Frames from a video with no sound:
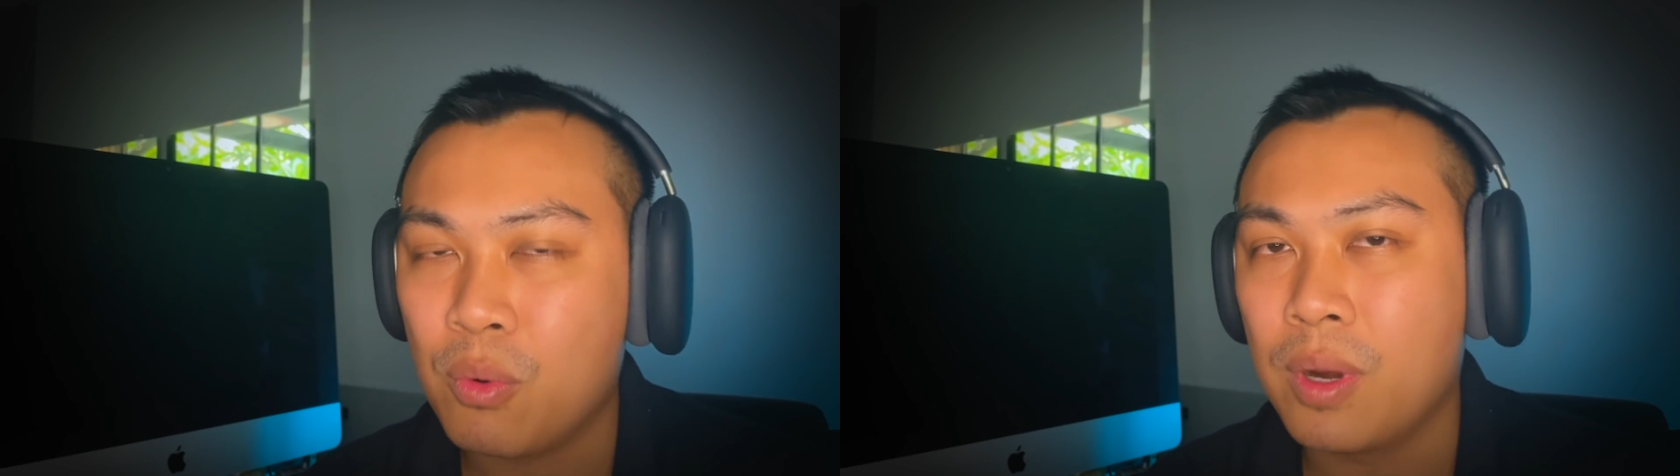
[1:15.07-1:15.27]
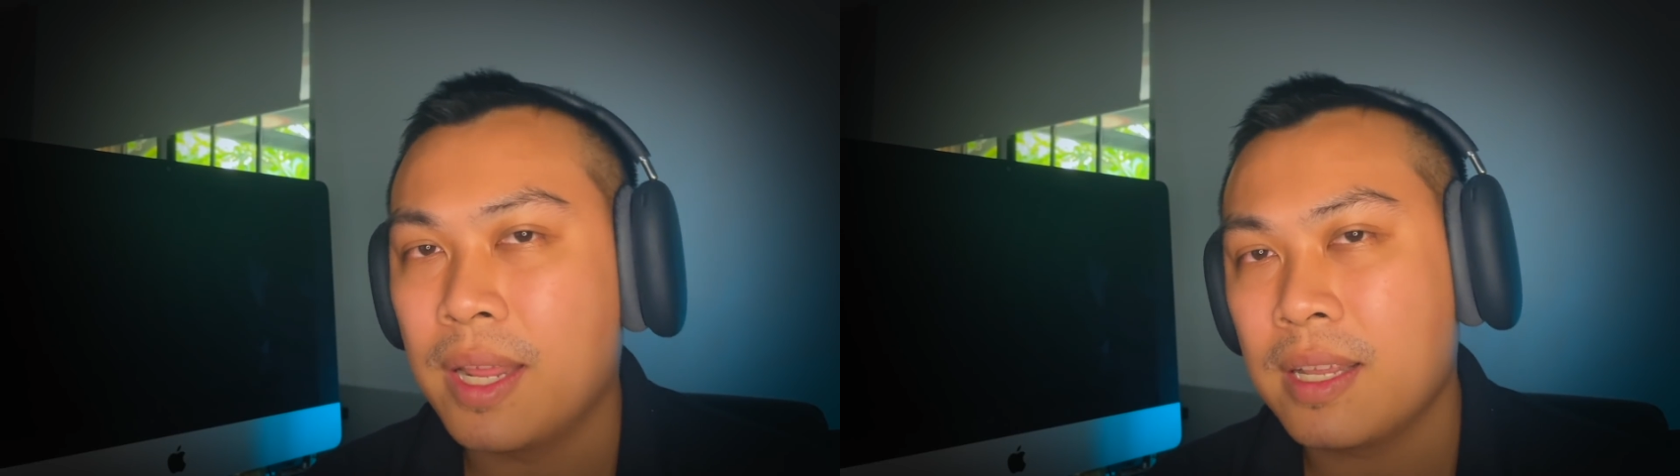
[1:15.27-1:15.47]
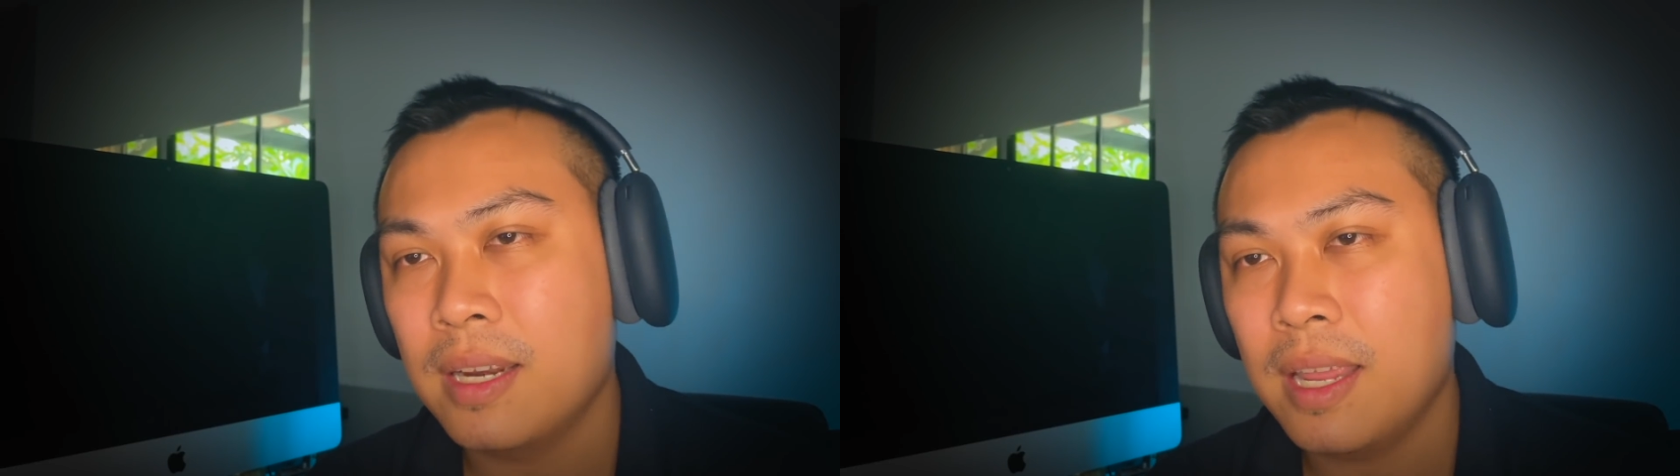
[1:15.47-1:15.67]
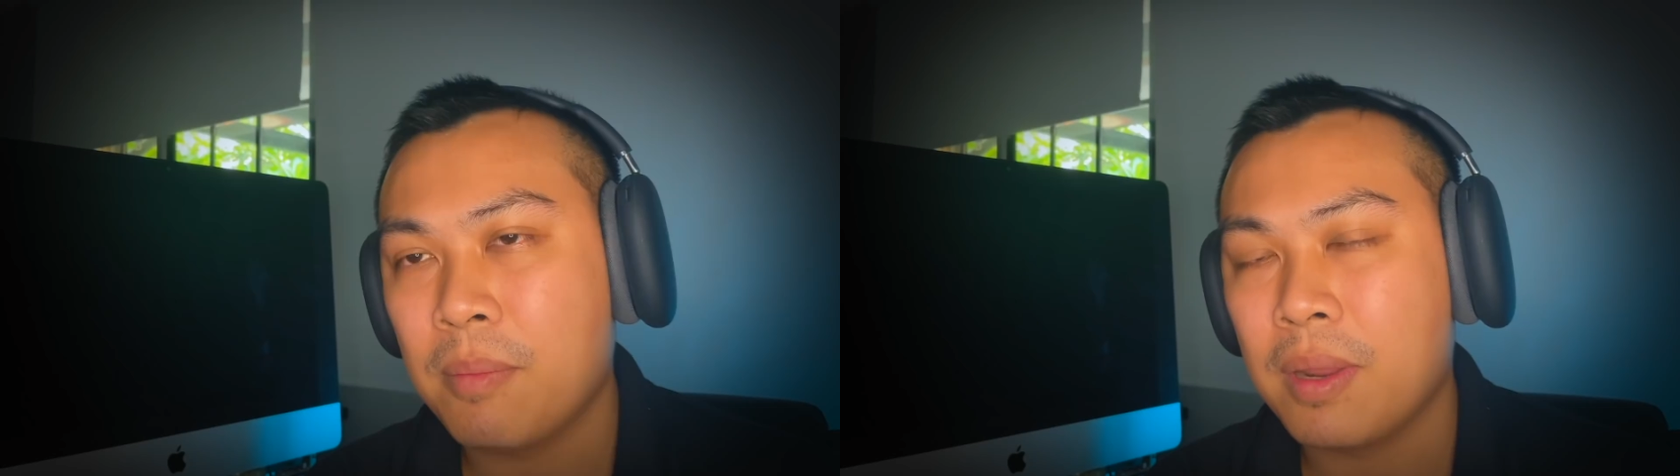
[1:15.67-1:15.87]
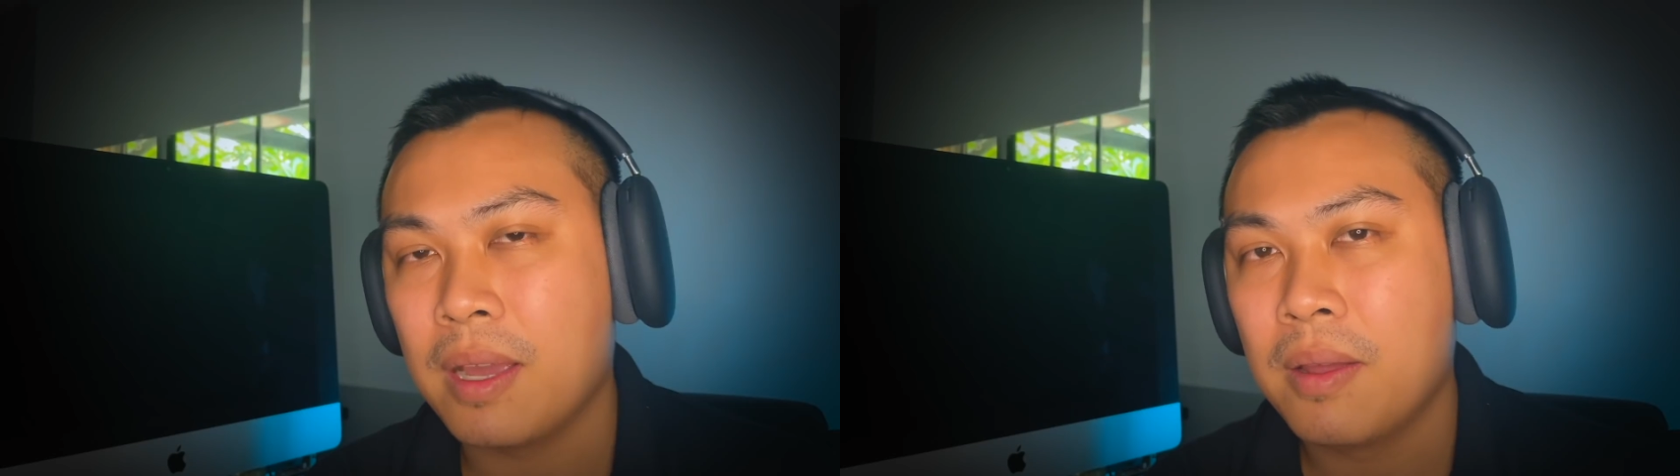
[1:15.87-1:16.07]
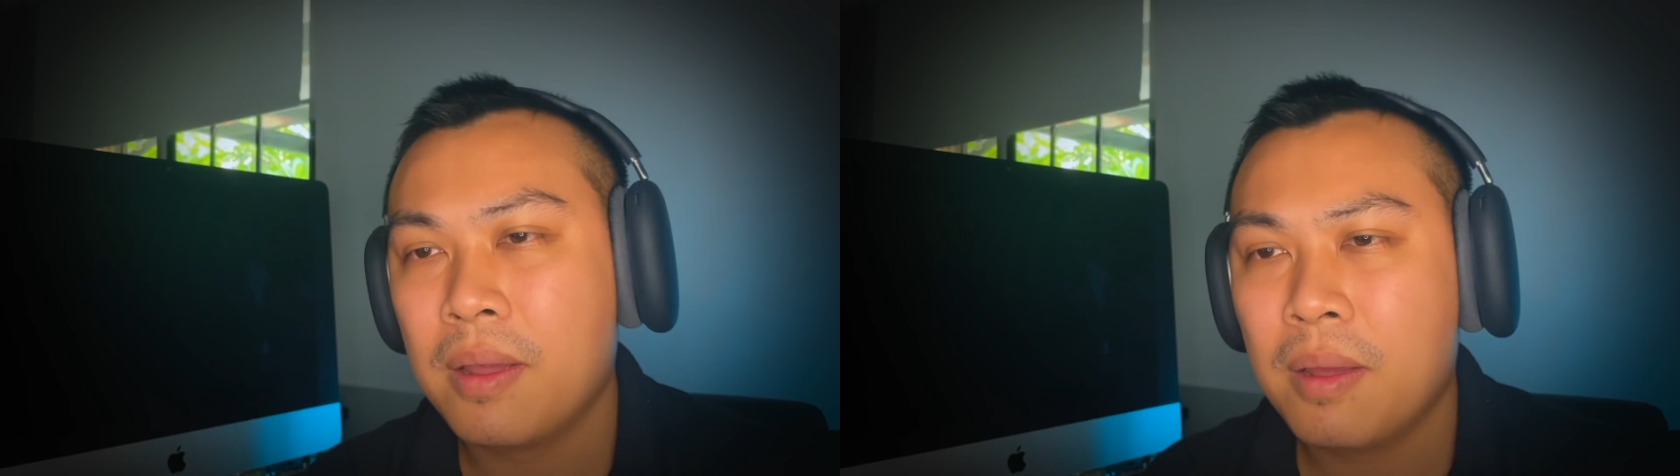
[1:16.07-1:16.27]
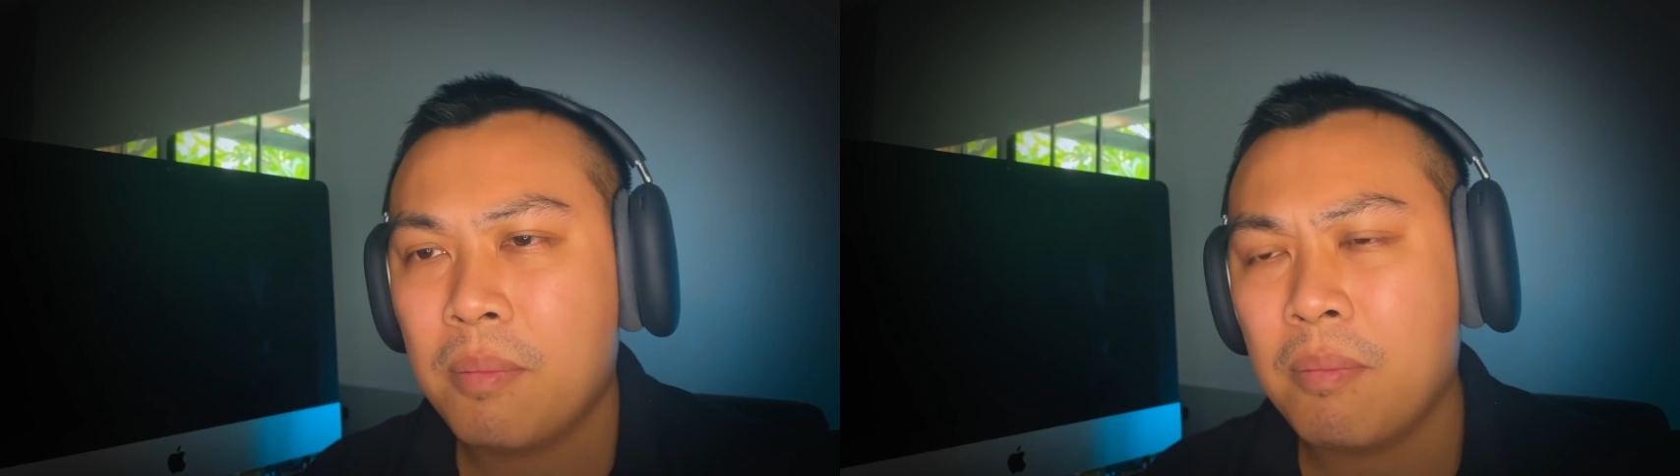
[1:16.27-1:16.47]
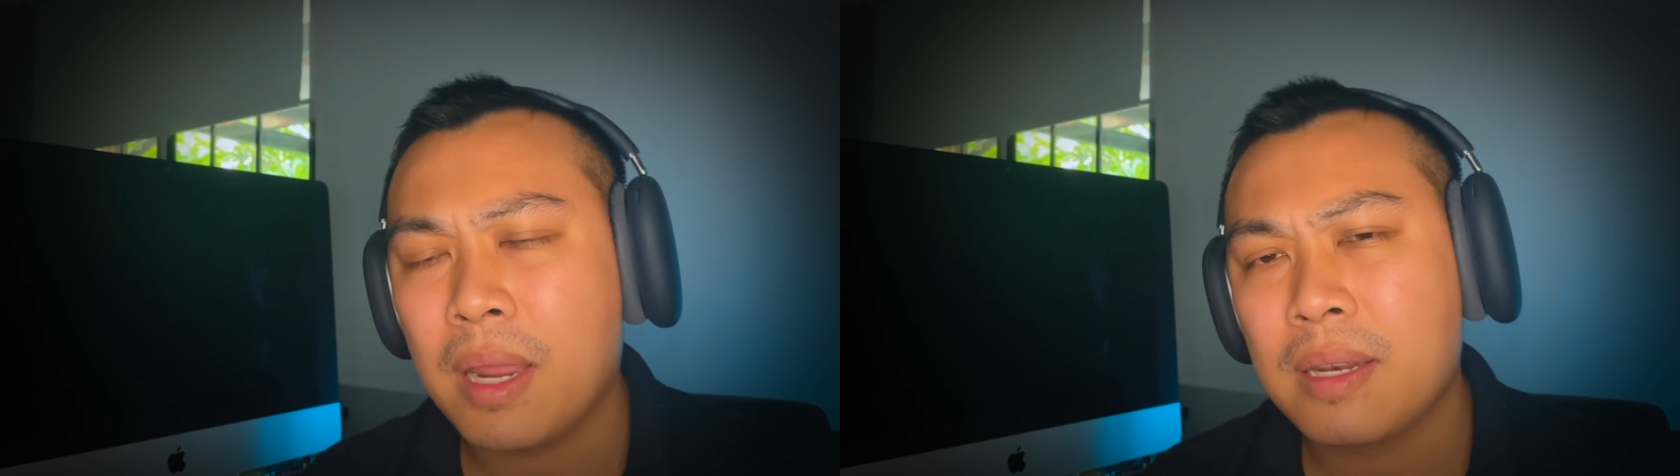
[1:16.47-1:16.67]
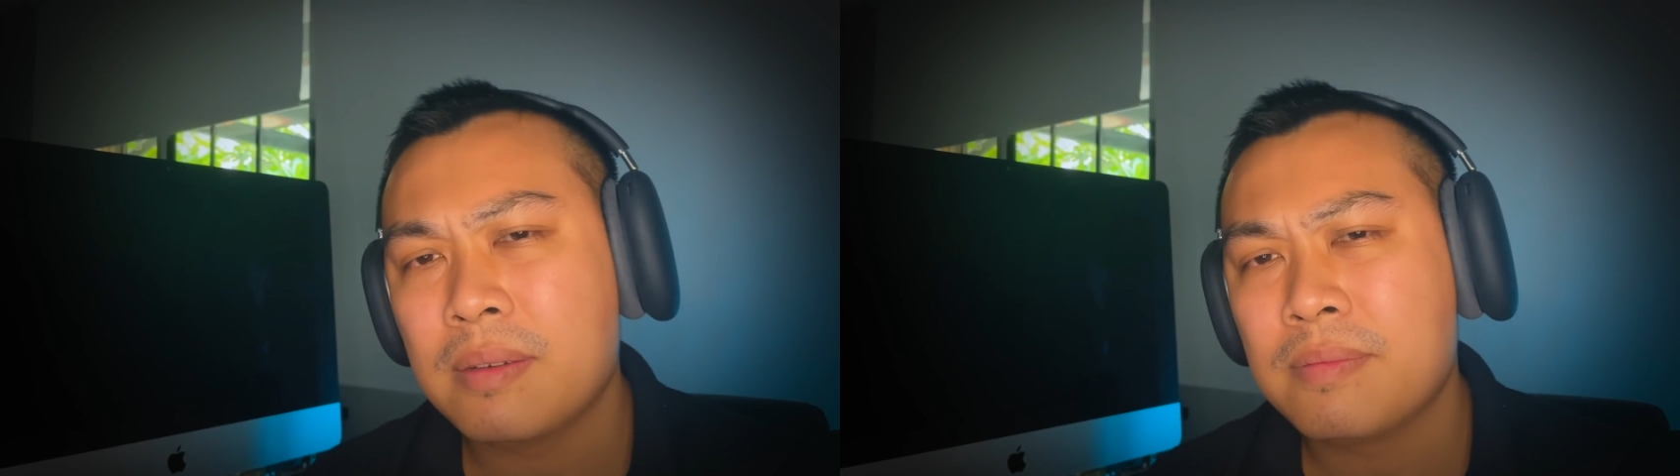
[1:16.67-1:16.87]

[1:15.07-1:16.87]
ขุดเอเธอเรียมเนี่ย มัน